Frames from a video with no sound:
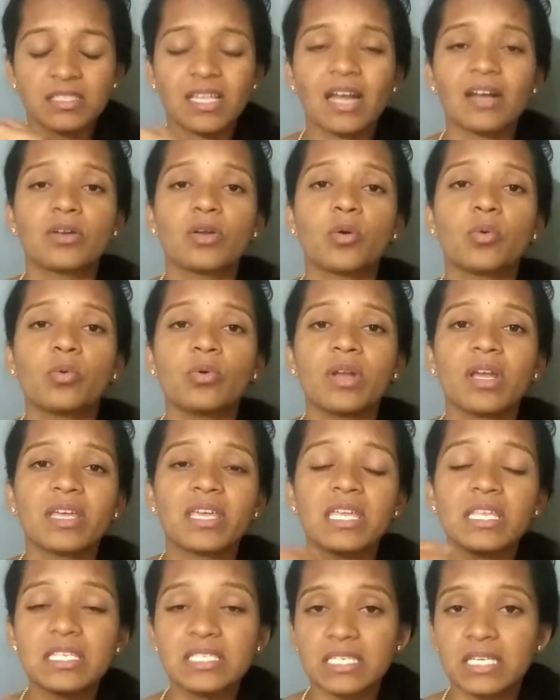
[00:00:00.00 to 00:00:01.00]
దాంట్లో ఉన్న
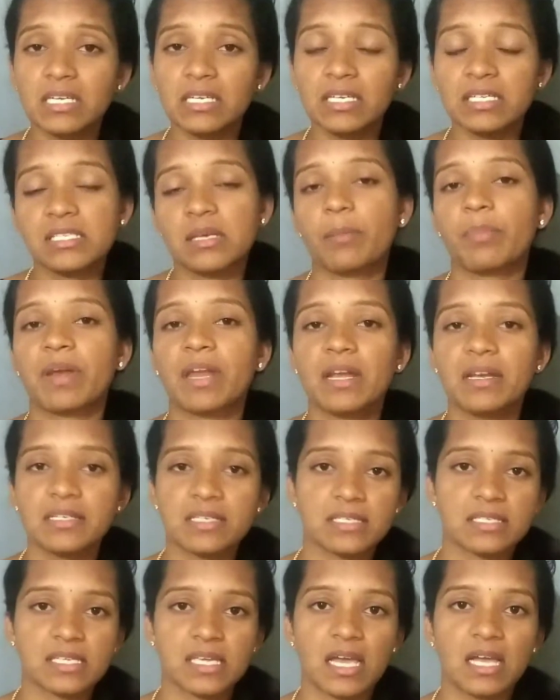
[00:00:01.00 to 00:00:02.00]
గింజల్ని సపరేట్
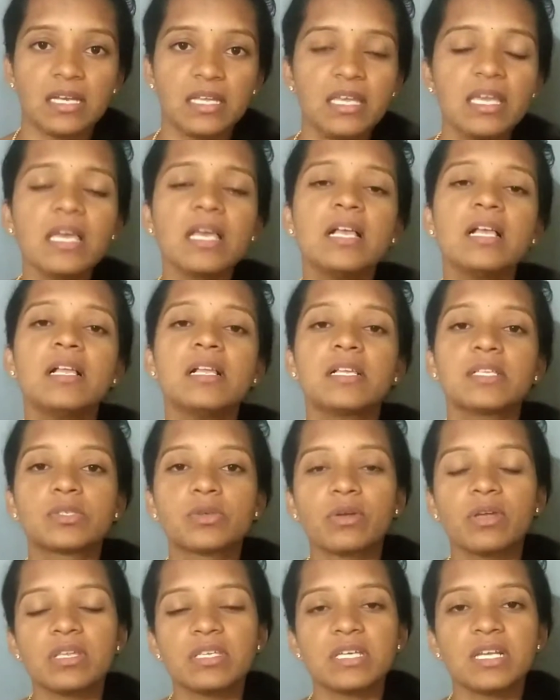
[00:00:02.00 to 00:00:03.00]
చేసేయాలి
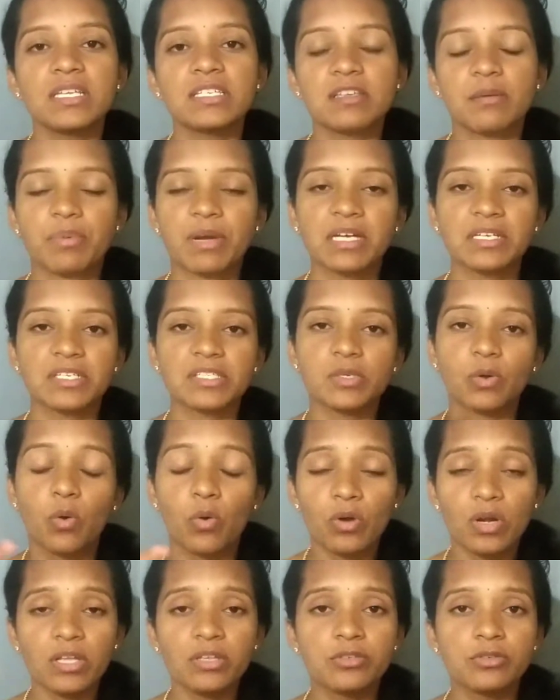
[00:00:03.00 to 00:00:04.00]
సో గింజల్ని సపరేట్ చేసి
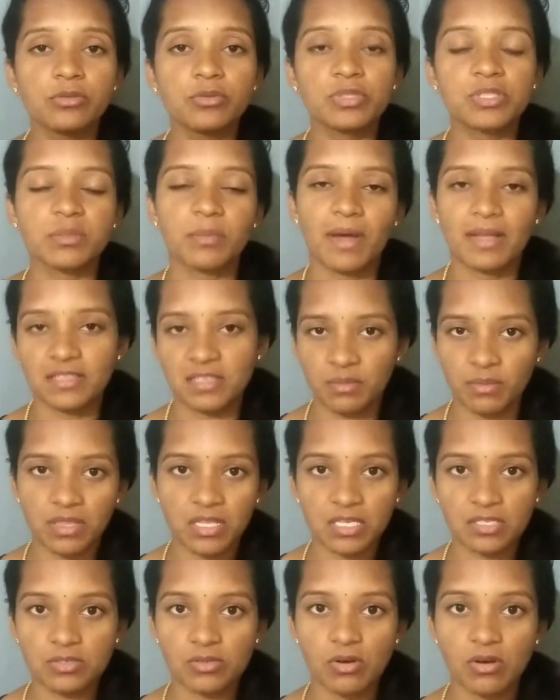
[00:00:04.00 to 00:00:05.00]
ఓన్లీ జ్యూస్ని మాత్రమే
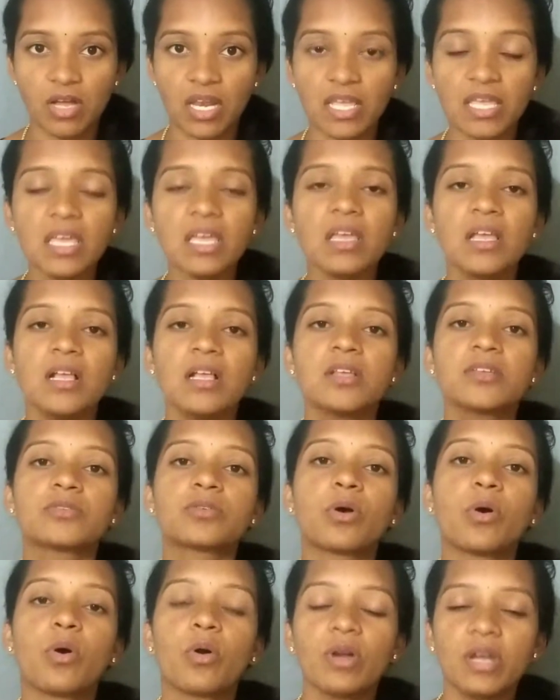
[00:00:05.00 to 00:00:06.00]
తీసుకోవాలి
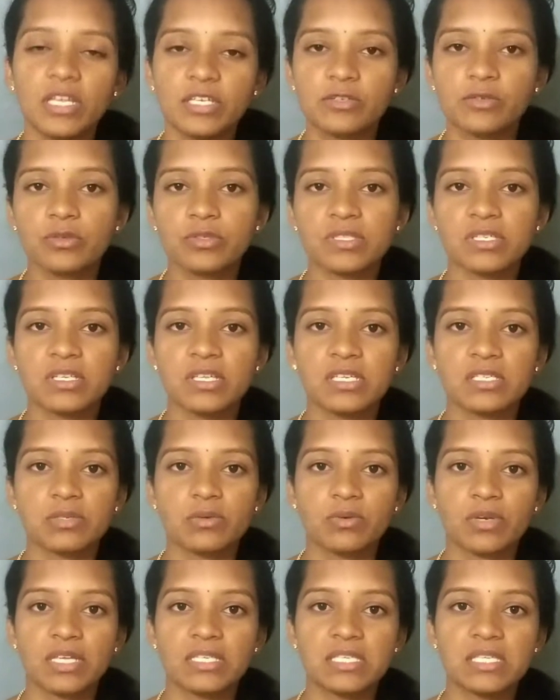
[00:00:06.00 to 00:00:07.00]
సో ఓన్లీ జ్యూస్ని
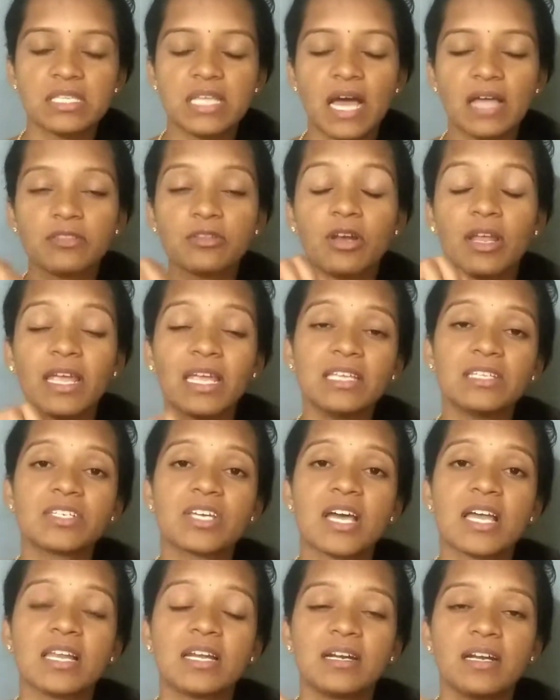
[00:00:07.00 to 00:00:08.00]
తీసుకునేసి అందులో ఏం
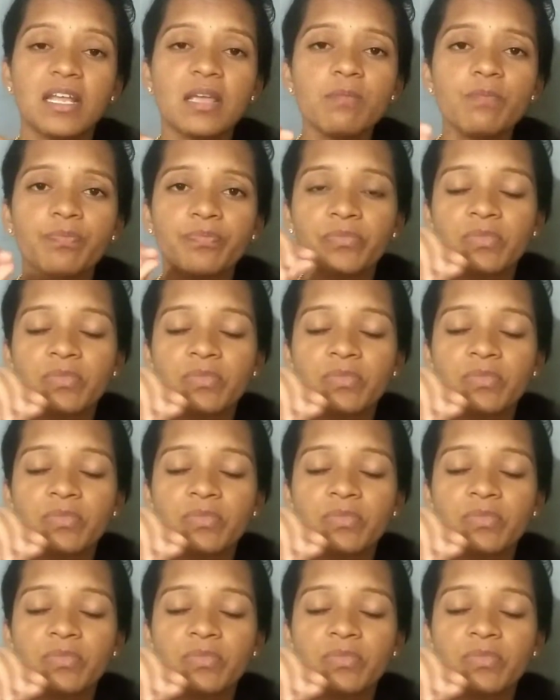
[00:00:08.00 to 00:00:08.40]
చేయాలంటే